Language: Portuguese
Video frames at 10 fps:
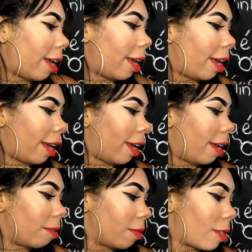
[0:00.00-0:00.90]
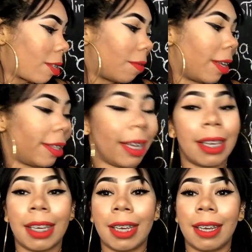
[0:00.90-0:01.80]
é, você vai
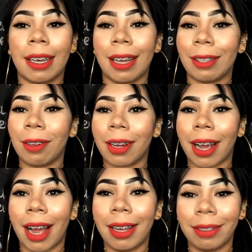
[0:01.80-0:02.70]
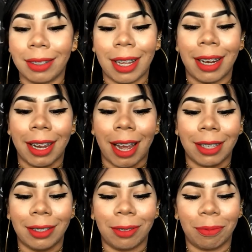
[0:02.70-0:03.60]
ter que retocar o
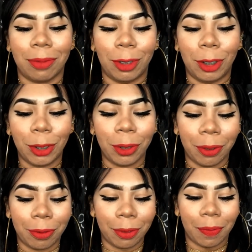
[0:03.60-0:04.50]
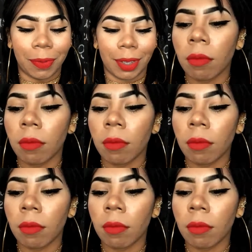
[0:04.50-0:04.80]
delineado de novo.